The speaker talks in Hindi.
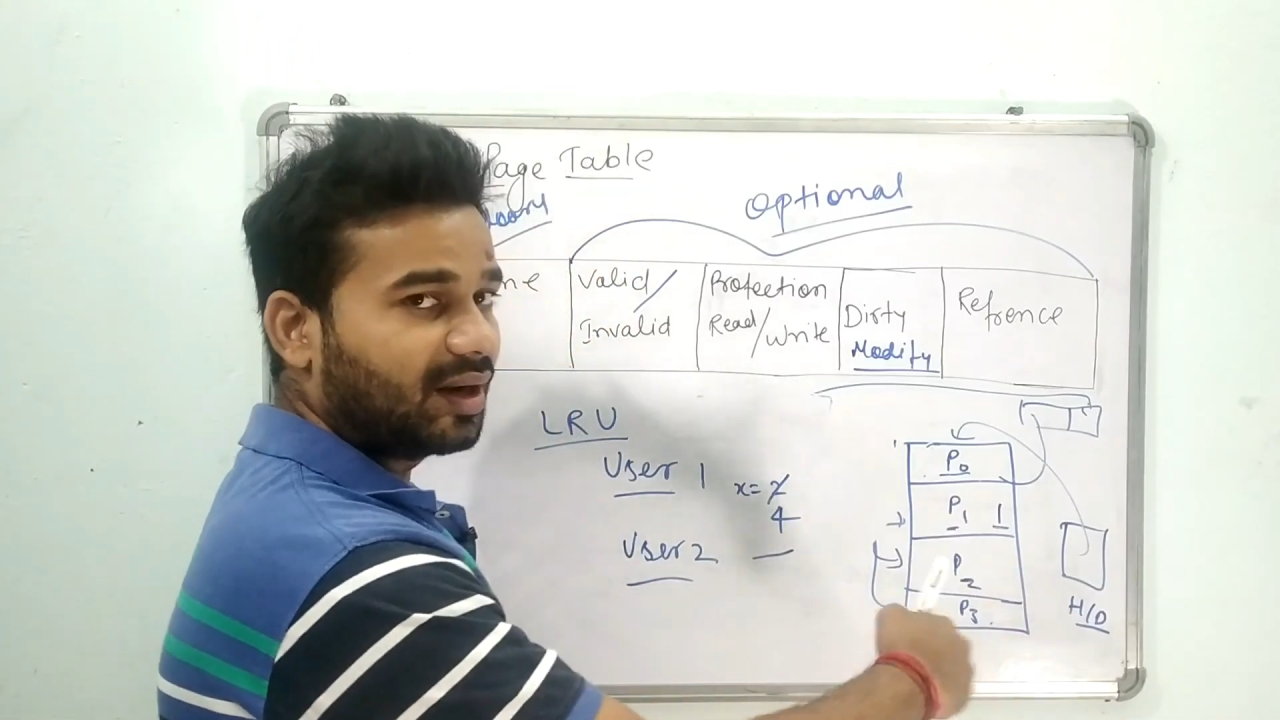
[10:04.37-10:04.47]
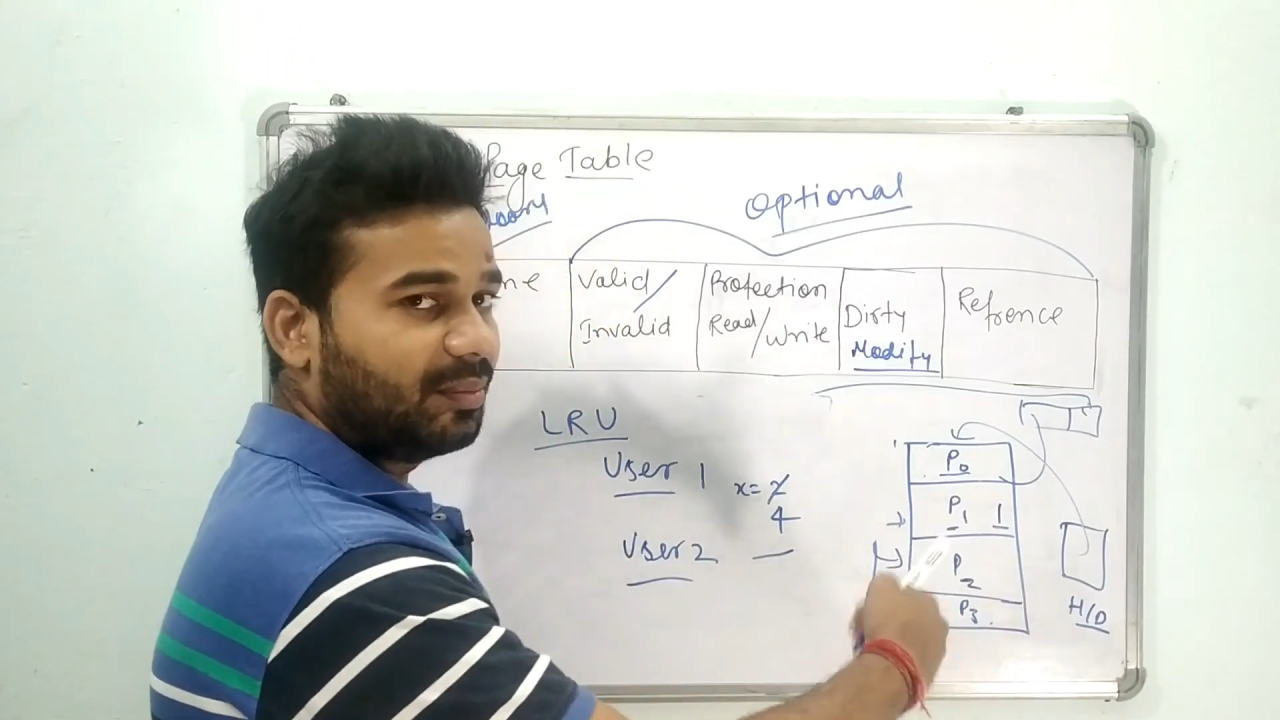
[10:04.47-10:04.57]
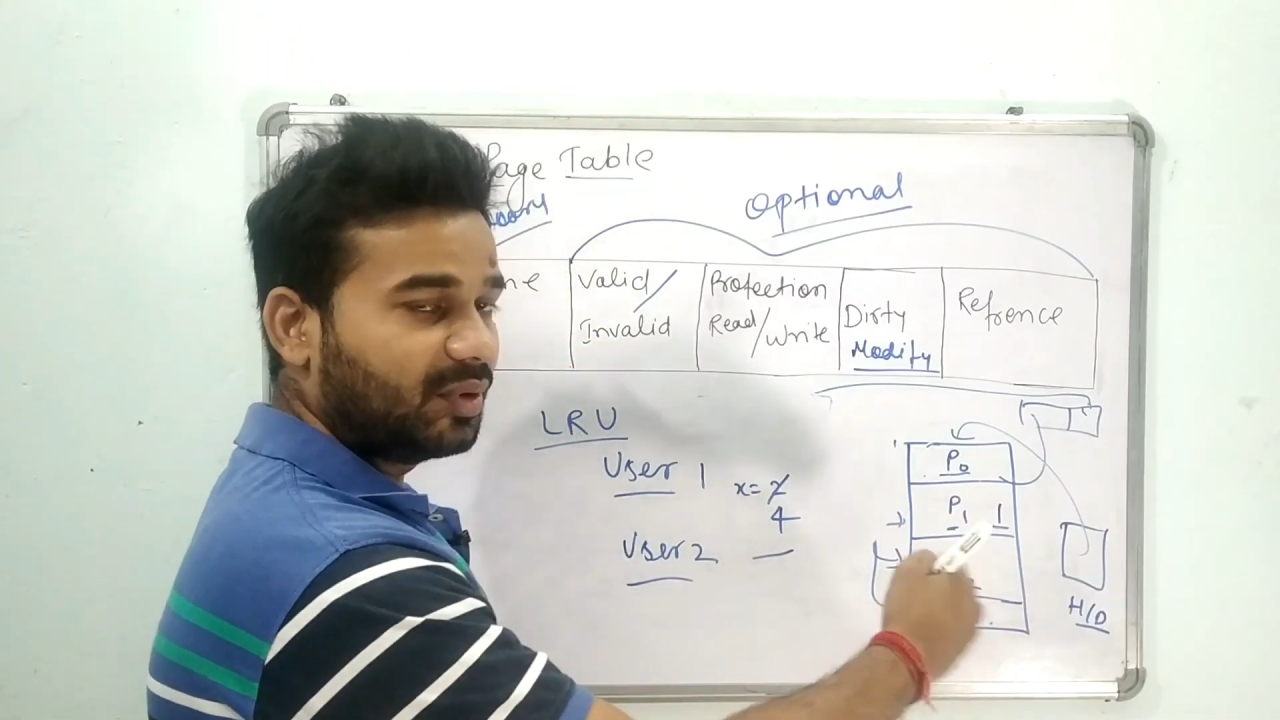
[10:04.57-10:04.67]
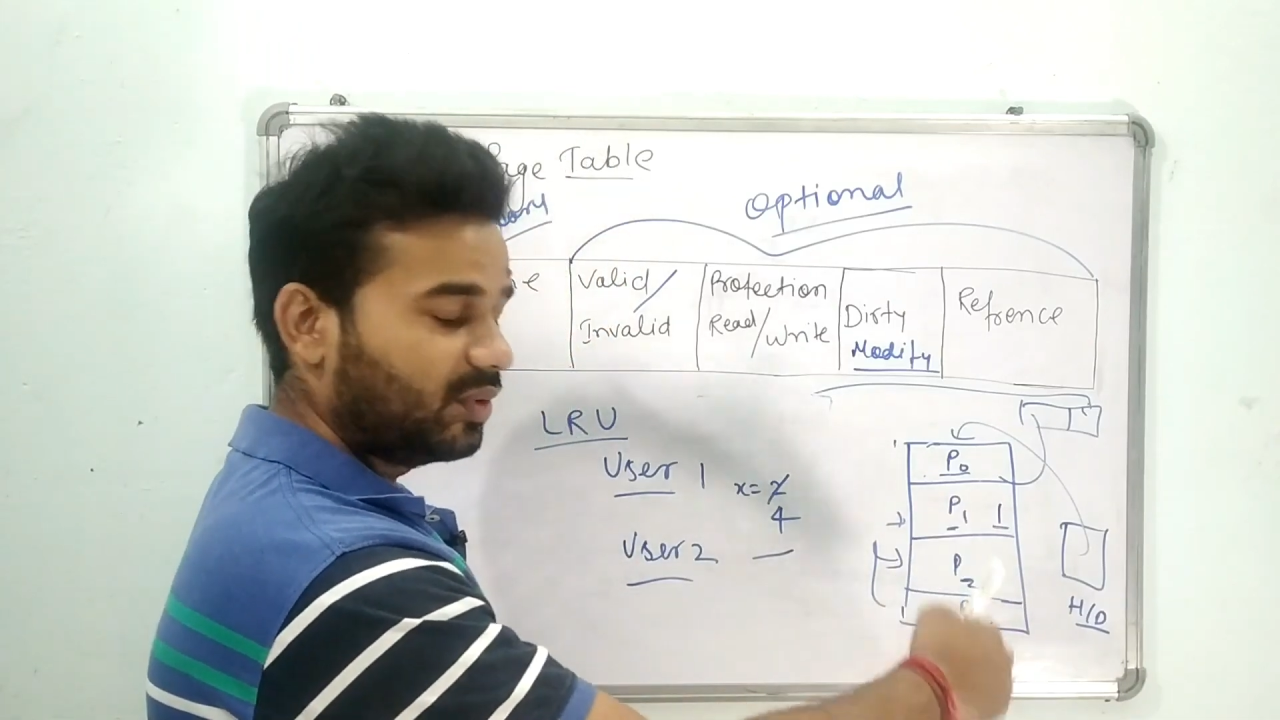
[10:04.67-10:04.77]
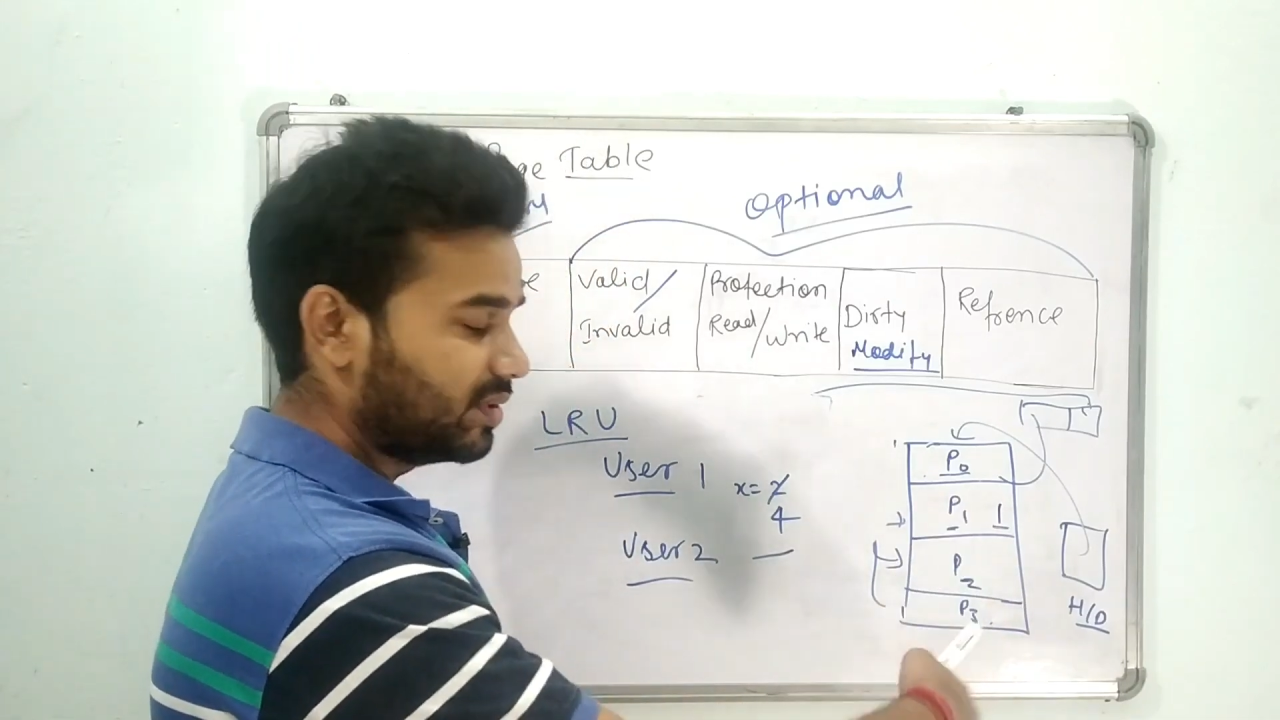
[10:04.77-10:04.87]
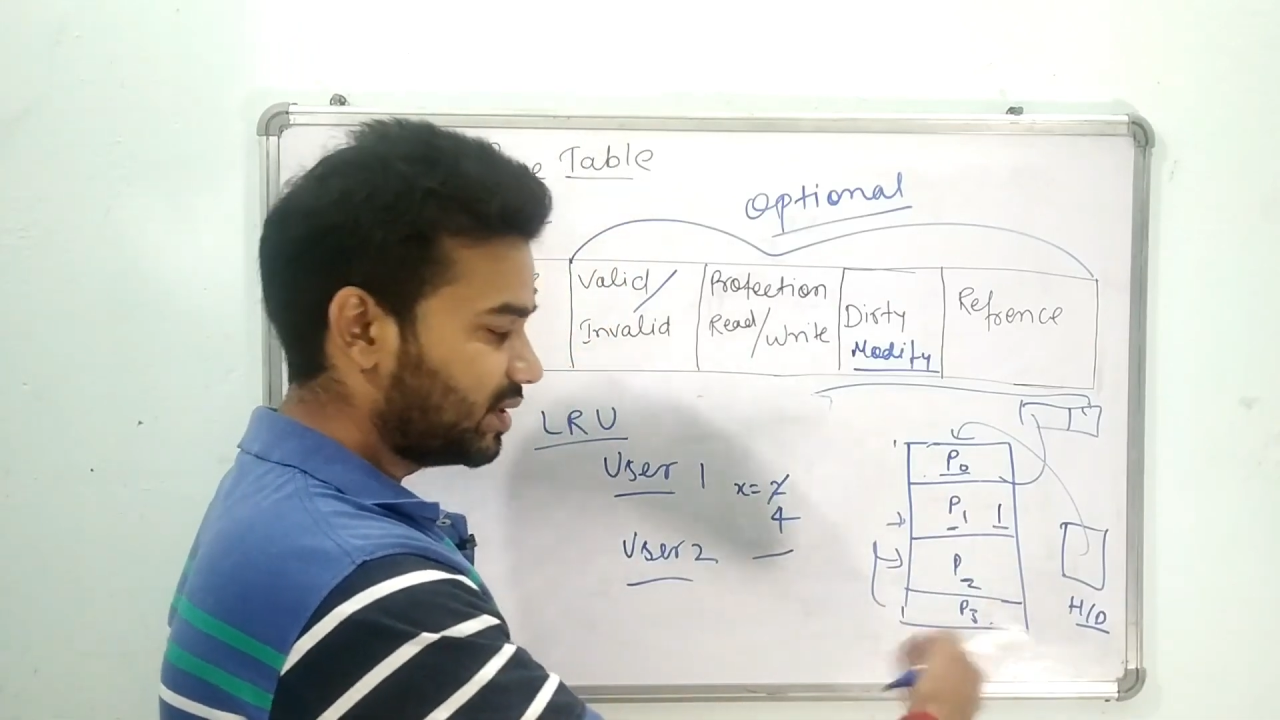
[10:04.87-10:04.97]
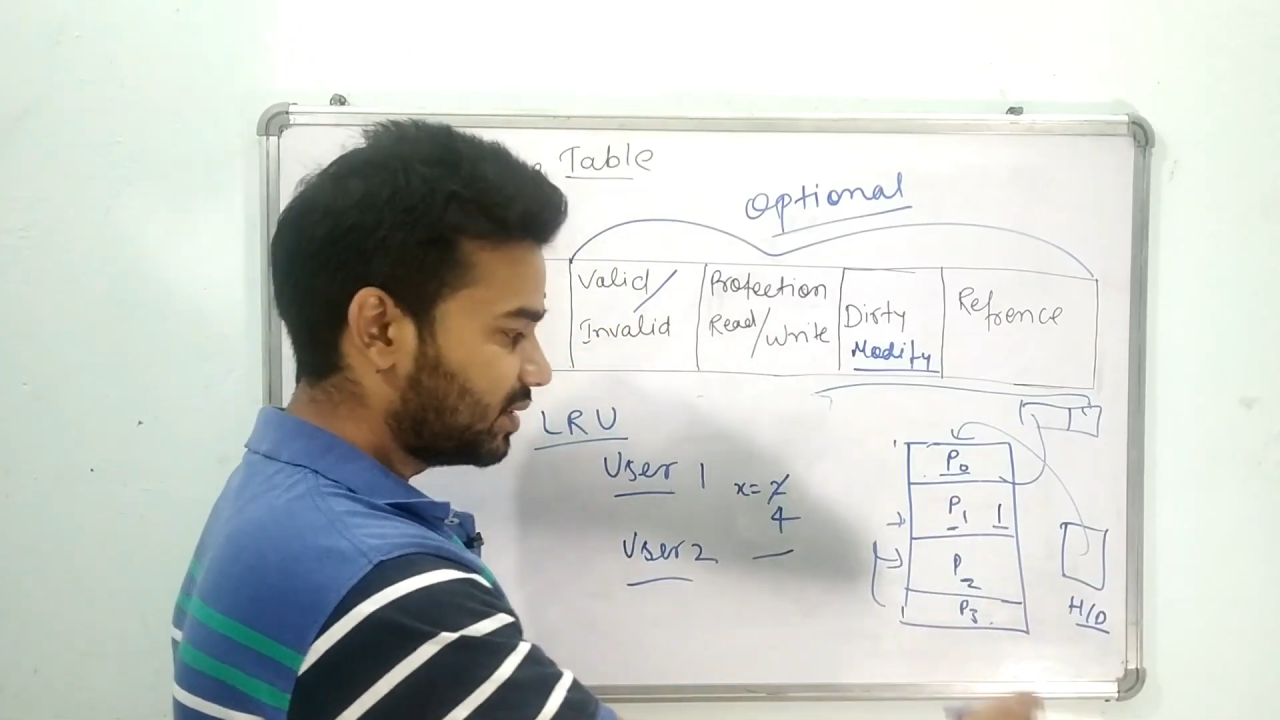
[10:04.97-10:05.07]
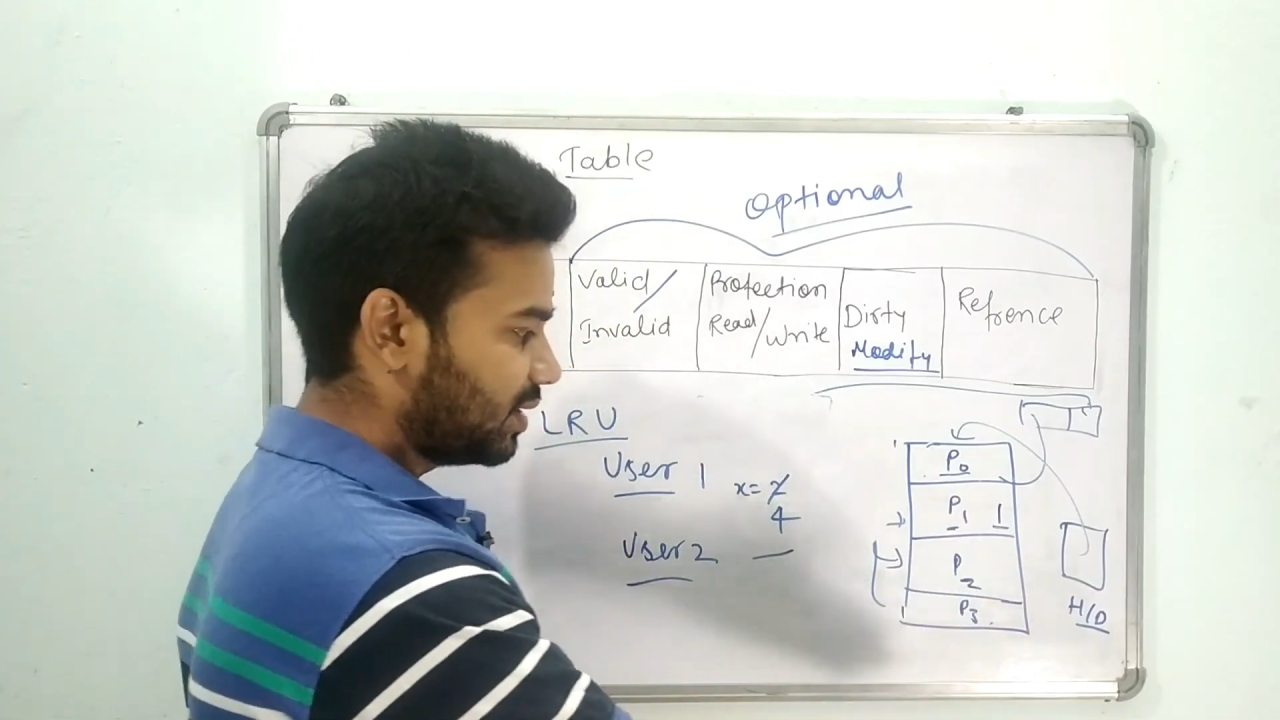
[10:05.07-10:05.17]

टाइम ड्यूरेशन